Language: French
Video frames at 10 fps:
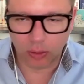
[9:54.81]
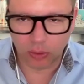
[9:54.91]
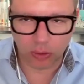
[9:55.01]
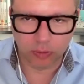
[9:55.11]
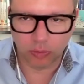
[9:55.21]

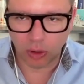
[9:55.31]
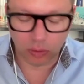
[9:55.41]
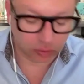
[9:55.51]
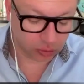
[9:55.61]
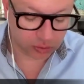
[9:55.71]
encore une fois,
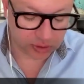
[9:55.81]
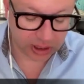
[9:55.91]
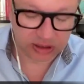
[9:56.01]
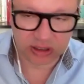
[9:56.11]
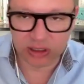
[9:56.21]
autour de
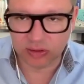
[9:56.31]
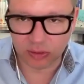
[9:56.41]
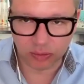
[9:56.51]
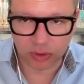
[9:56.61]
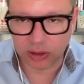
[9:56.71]
5, 6,
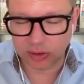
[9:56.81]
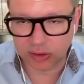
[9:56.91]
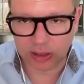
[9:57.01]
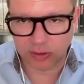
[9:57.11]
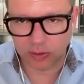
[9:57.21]
peut-être
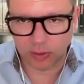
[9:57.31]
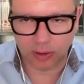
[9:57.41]
7.